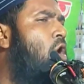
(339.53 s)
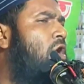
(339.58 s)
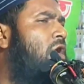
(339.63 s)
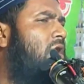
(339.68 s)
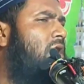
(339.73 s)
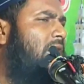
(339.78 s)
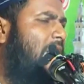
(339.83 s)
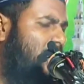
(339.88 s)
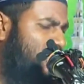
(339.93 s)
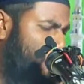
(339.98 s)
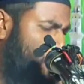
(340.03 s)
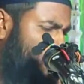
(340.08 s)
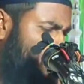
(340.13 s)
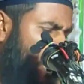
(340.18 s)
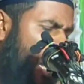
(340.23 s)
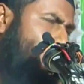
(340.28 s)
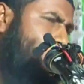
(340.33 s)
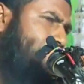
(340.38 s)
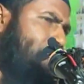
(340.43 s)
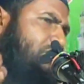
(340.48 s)
মক্কার
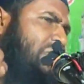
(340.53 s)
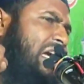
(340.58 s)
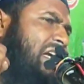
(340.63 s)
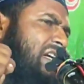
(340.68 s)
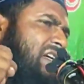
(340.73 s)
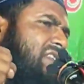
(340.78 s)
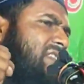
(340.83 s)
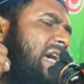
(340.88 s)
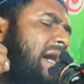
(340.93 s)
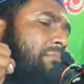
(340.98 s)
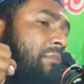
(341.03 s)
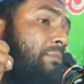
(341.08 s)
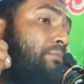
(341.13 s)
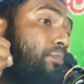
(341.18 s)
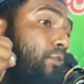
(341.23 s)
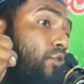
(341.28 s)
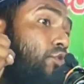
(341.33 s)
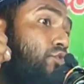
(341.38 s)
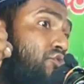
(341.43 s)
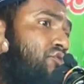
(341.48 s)
সব থেকে দামি
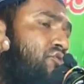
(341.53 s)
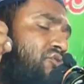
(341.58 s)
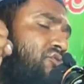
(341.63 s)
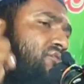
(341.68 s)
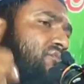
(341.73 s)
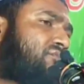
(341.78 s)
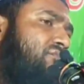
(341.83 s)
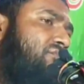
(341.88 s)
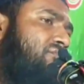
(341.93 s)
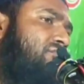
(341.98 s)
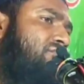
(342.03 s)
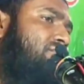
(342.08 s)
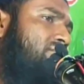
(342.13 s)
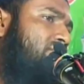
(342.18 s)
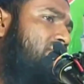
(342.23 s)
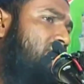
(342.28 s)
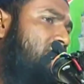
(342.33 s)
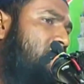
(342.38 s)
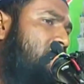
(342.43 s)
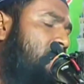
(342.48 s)
পুরুষ
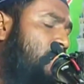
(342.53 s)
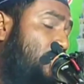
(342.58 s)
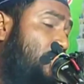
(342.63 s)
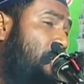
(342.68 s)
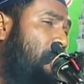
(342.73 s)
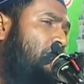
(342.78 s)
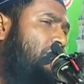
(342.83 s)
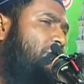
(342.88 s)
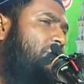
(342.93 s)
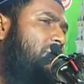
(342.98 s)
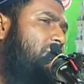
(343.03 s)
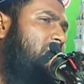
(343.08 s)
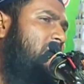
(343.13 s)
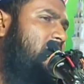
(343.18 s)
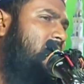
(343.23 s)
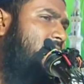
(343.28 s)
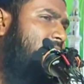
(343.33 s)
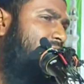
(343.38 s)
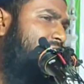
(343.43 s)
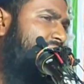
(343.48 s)
ধনী লোকের
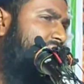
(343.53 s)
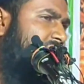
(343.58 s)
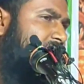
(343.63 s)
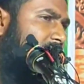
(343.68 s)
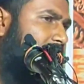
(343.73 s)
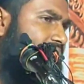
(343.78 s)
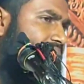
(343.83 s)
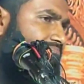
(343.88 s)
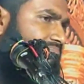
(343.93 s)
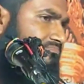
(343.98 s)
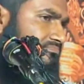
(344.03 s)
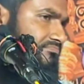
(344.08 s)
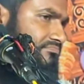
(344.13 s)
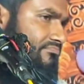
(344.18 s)
বেটা মোসাব